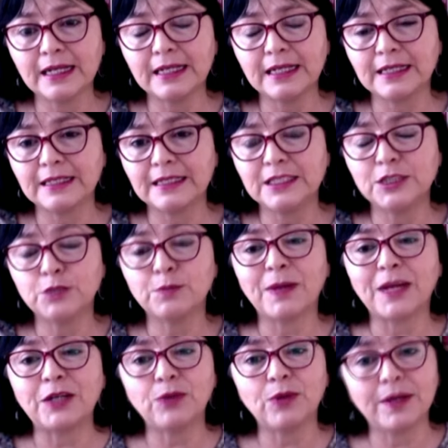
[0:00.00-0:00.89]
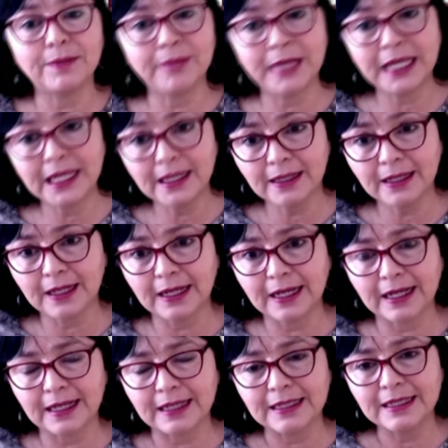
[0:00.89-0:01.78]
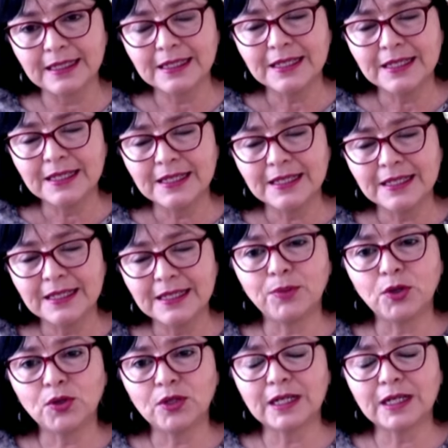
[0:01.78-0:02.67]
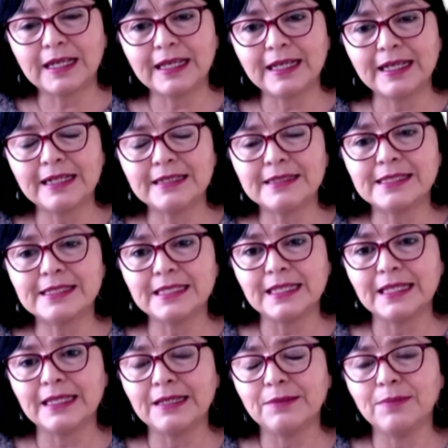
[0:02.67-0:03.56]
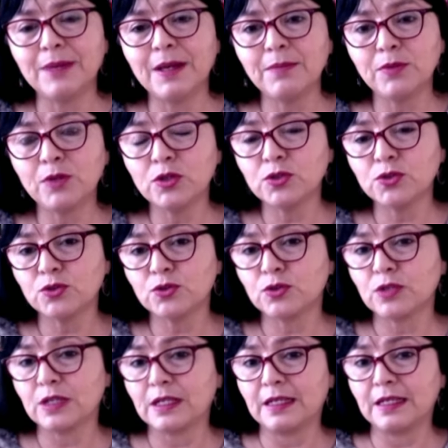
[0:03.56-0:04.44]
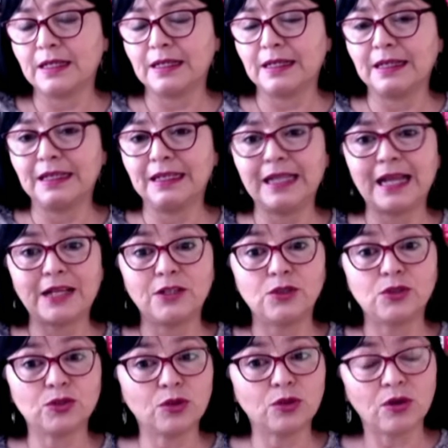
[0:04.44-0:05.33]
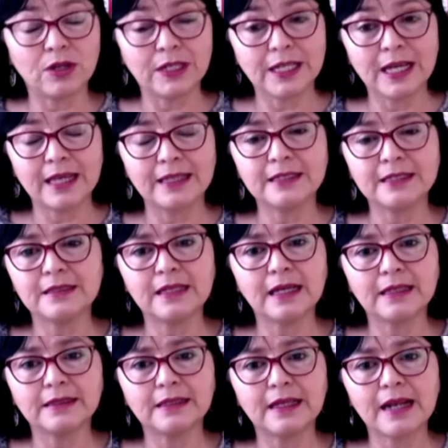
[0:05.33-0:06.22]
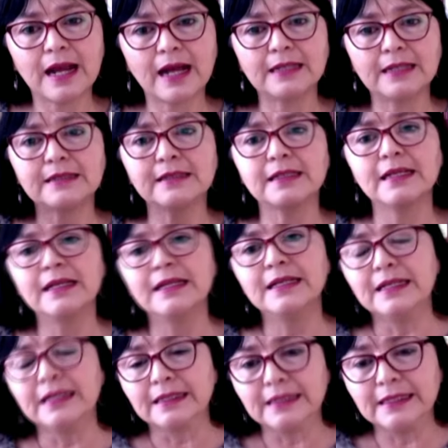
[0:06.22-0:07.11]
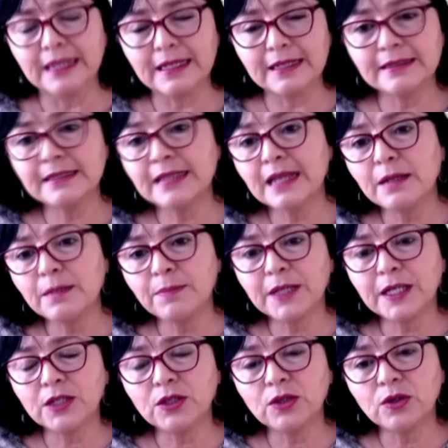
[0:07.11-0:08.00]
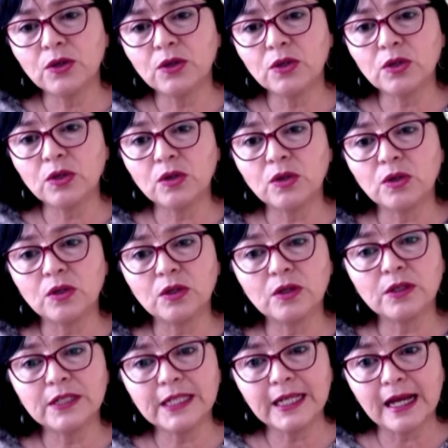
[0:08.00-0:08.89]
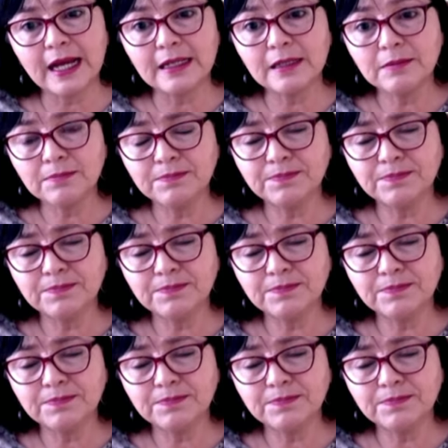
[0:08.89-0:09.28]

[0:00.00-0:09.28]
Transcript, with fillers: eh, Hispanoamérica, porque si vemos eh, la historia desde atrás, desde el periodo colonial,